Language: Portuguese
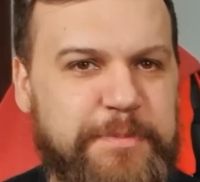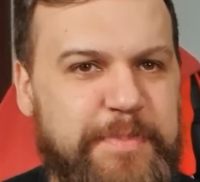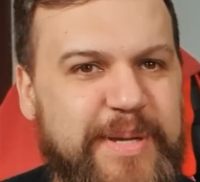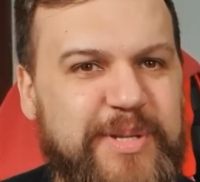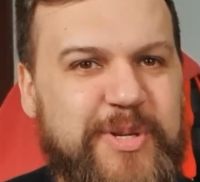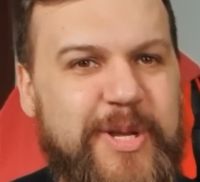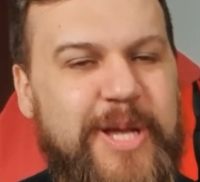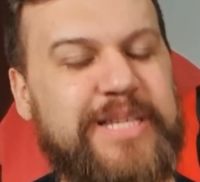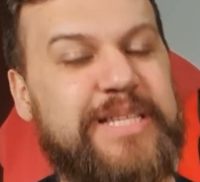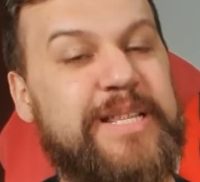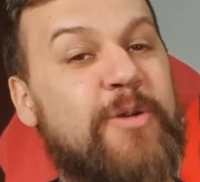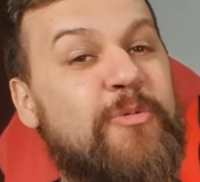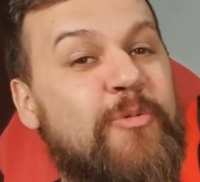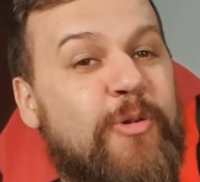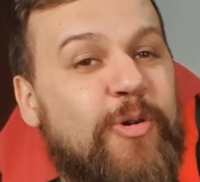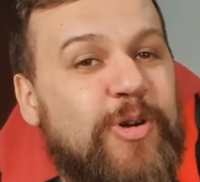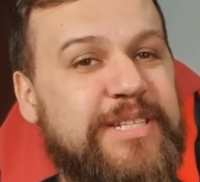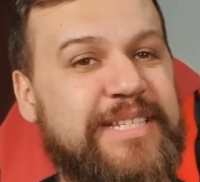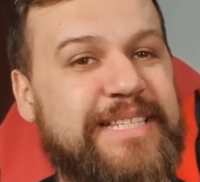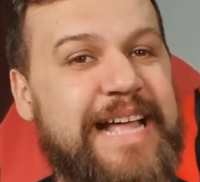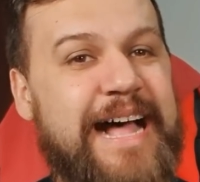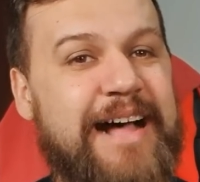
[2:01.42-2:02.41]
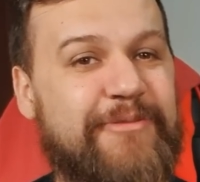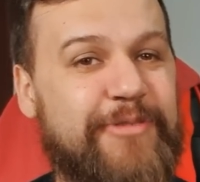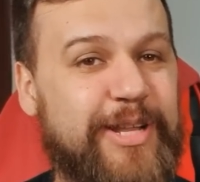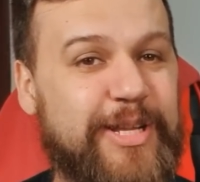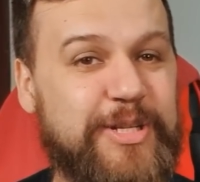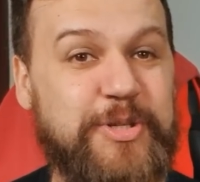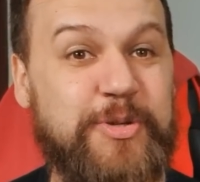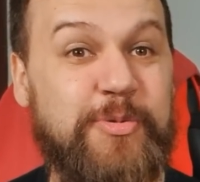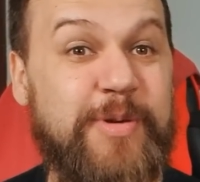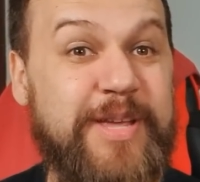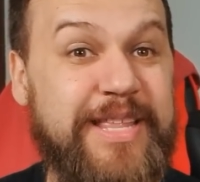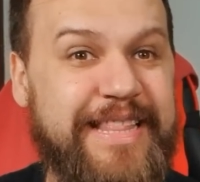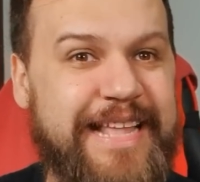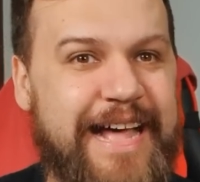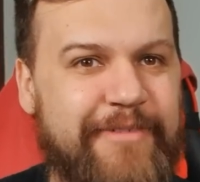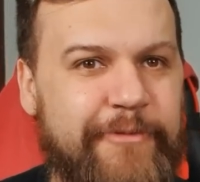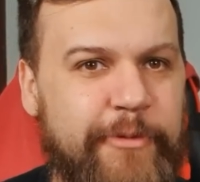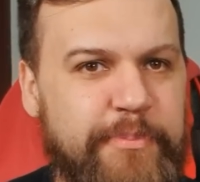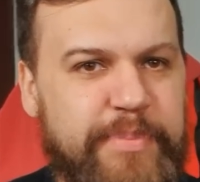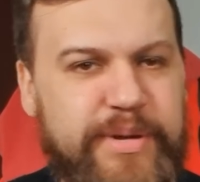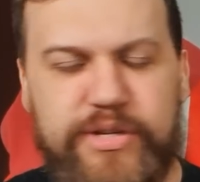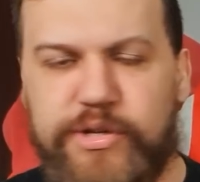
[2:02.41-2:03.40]
as pessoas não gostavam, elas
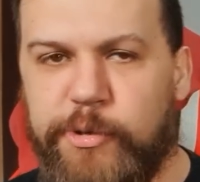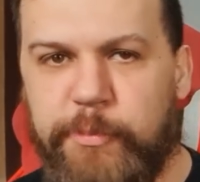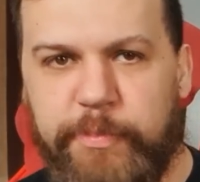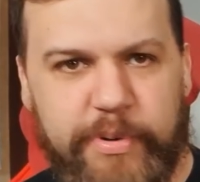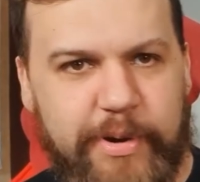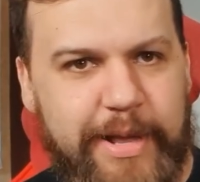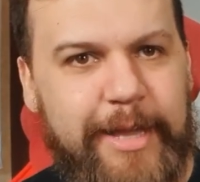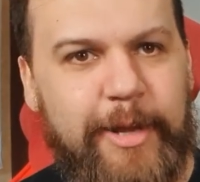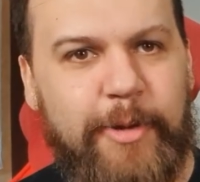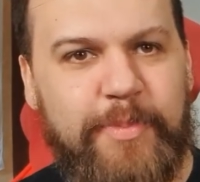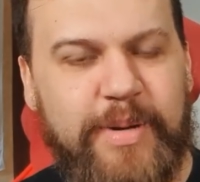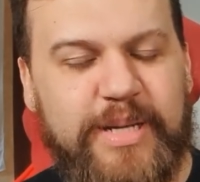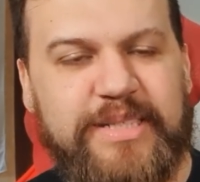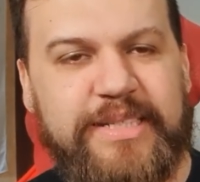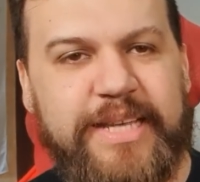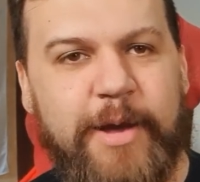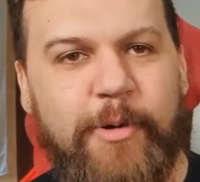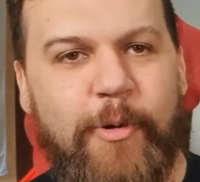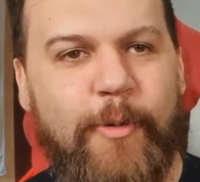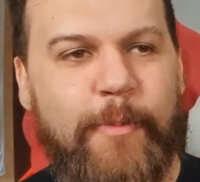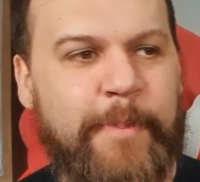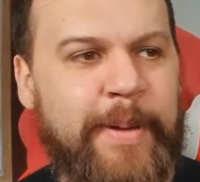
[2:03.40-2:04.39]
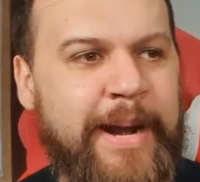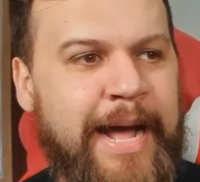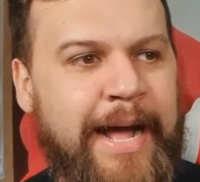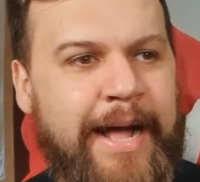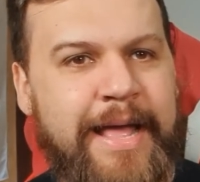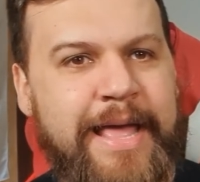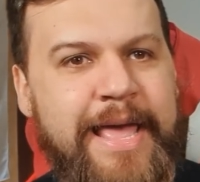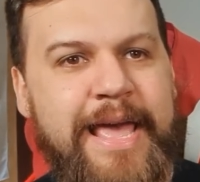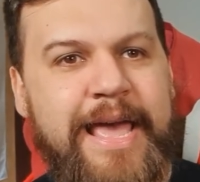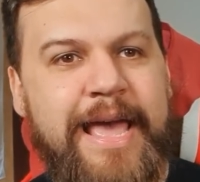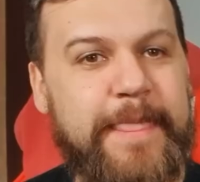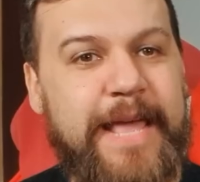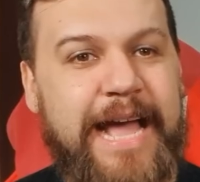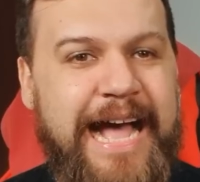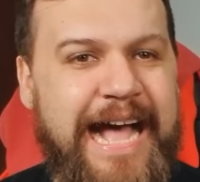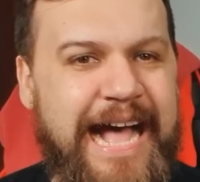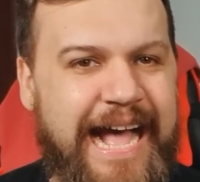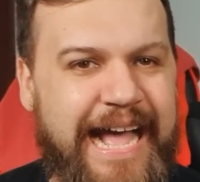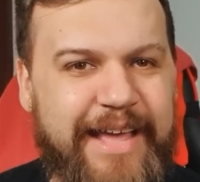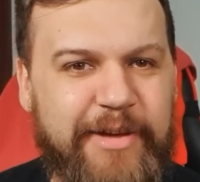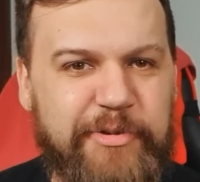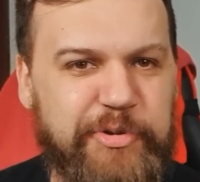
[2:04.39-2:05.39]
tweetavam pedindo pro Elon Musk comprar.
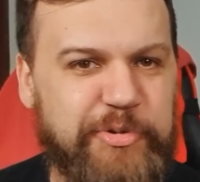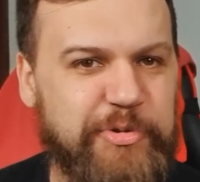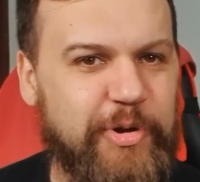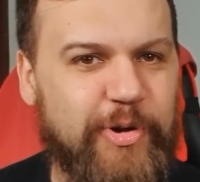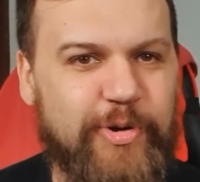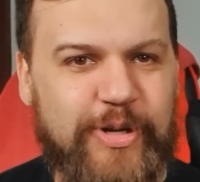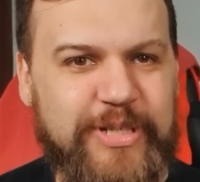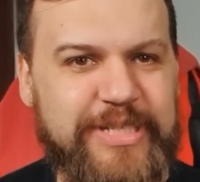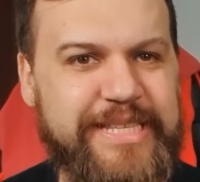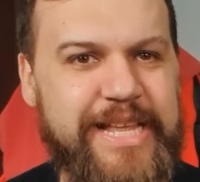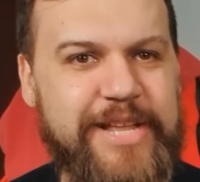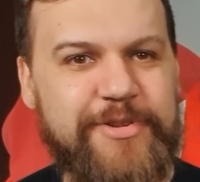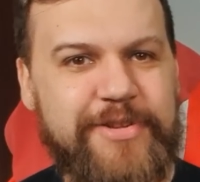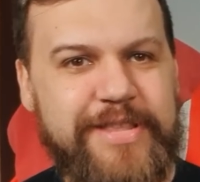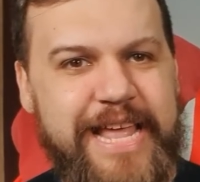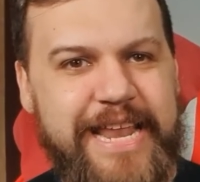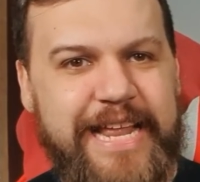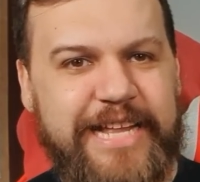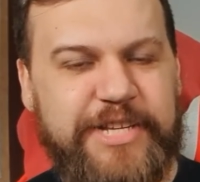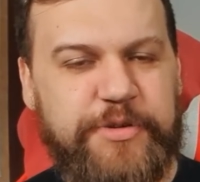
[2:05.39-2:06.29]
Ah, eu não tô gostando da